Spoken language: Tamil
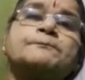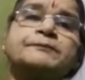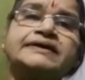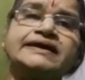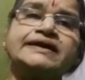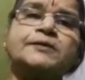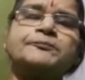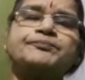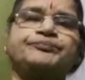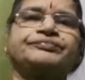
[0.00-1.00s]
மீனம்
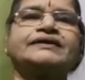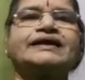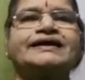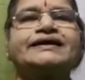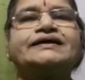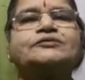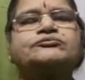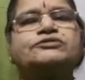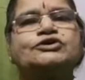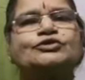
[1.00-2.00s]
கடகம்
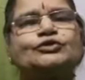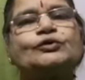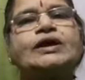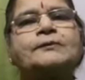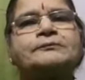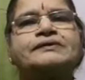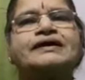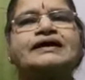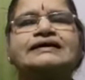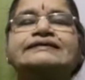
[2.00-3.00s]
துலம்
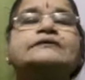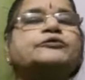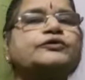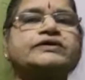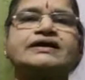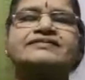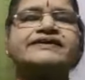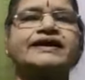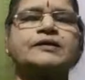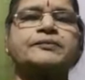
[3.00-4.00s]
இந்த மூன்று
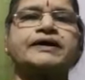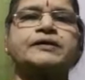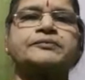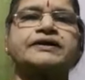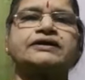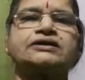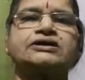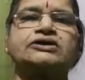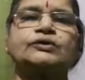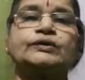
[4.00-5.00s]
ராசிகளை பார்க்க போகிறார்
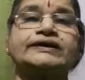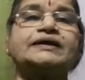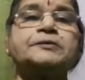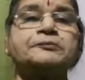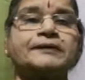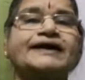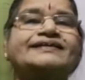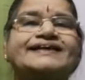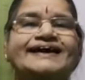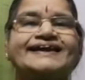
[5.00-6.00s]
உடனே
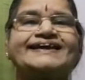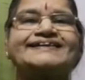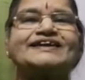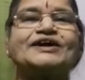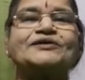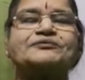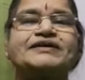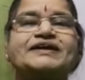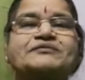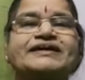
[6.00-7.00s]
பயந்து அலறாதீங்க
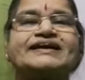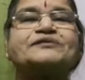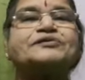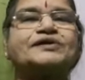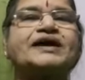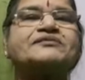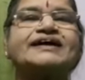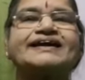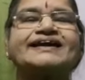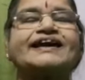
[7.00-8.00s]
மீனம் கடகம் துலாம்
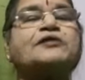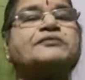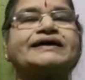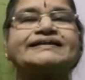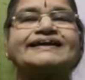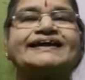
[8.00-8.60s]
காரங்களாம் பயந்து